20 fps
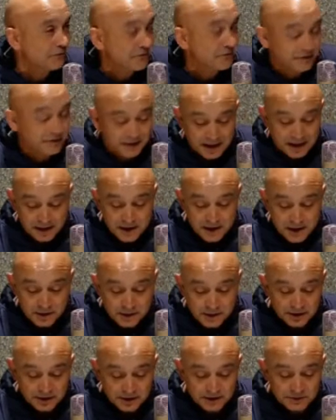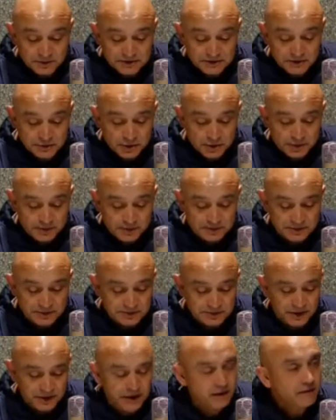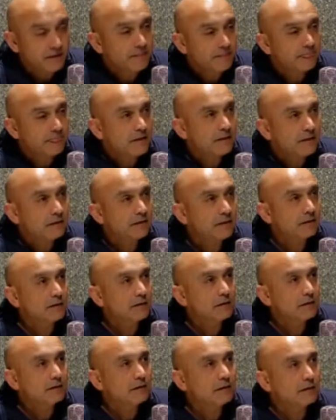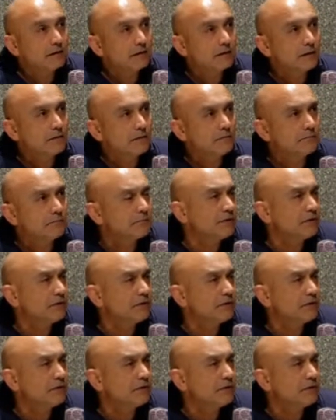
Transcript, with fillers: nulo foi verdade. Portanto, mas isso só para perceberem que,